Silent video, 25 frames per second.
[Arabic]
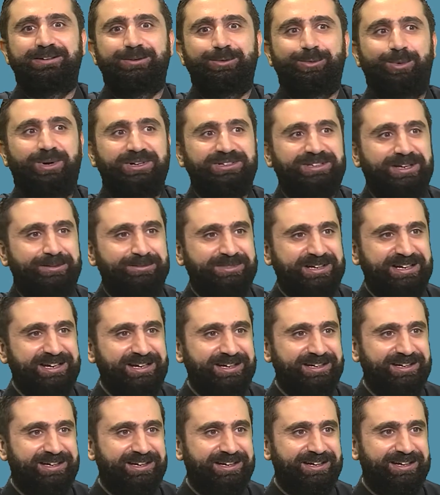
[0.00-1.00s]
وقتها
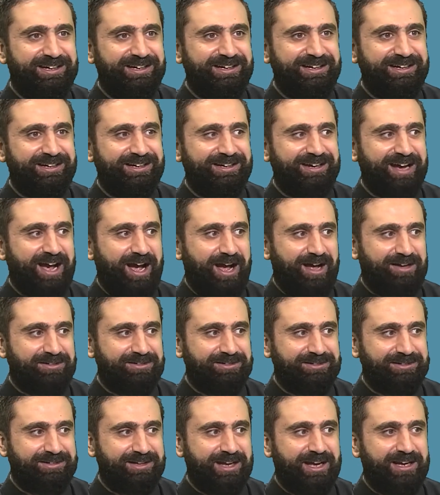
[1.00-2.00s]
بيحكي
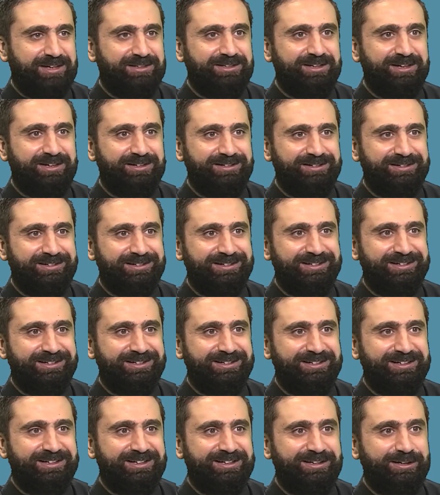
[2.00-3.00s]
عن هيدا
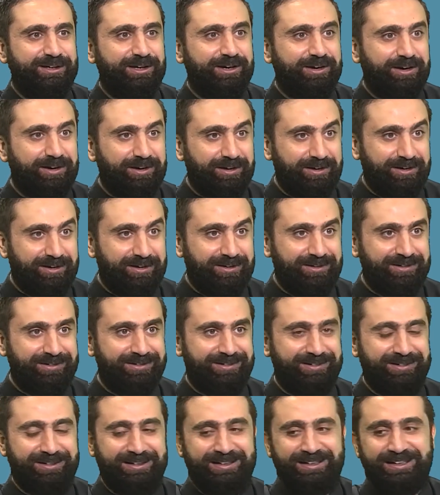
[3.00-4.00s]
اللقاء
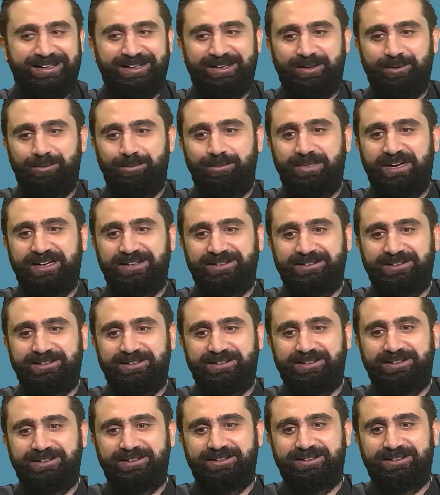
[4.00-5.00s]
بين
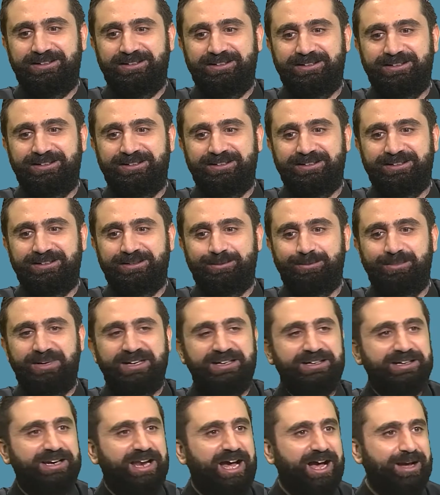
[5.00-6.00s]

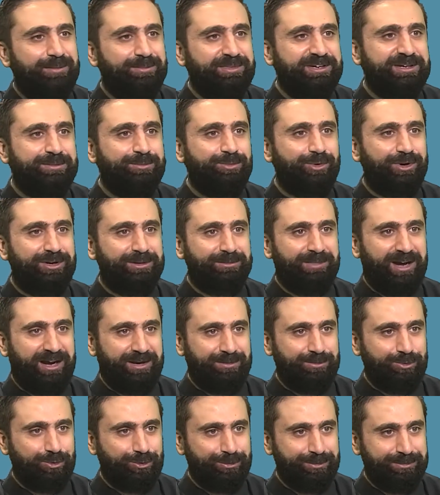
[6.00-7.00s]
بين الحبيب
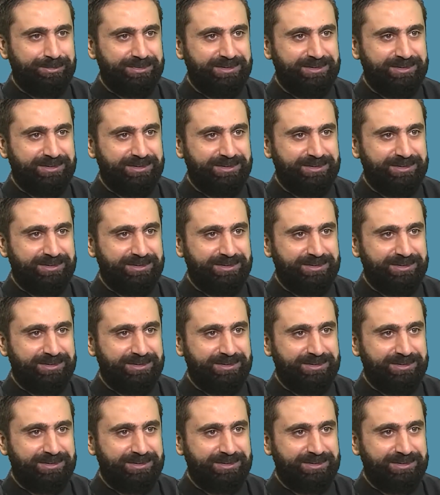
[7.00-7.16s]
والمحبوب